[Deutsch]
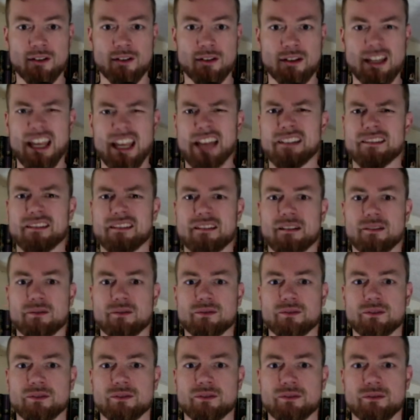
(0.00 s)

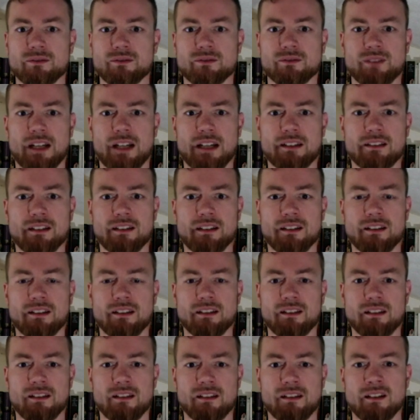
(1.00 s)
Ernsthaft, fragte
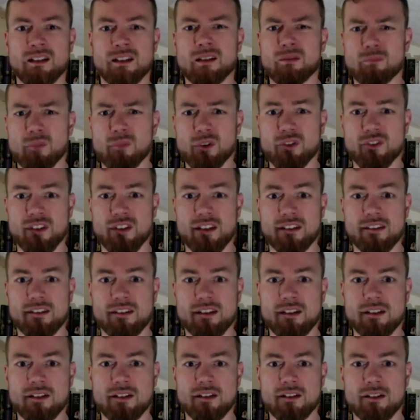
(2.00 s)
ich muss das
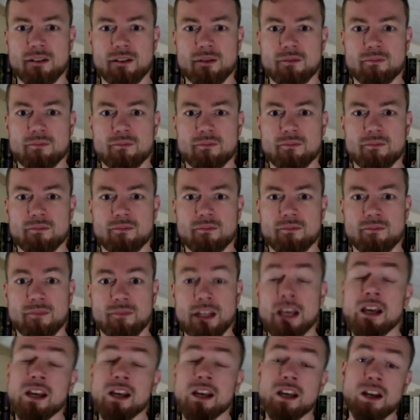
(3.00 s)
sein.
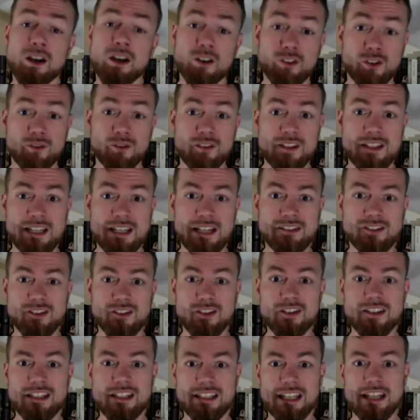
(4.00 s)
Sowas kennst du
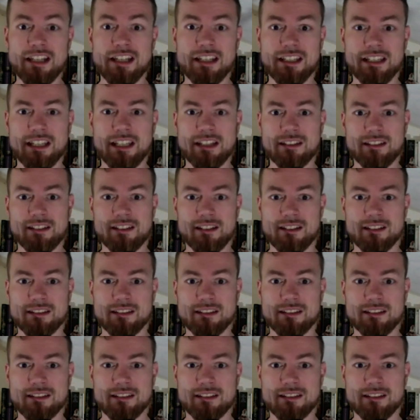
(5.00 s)
seit deiner Kindheit.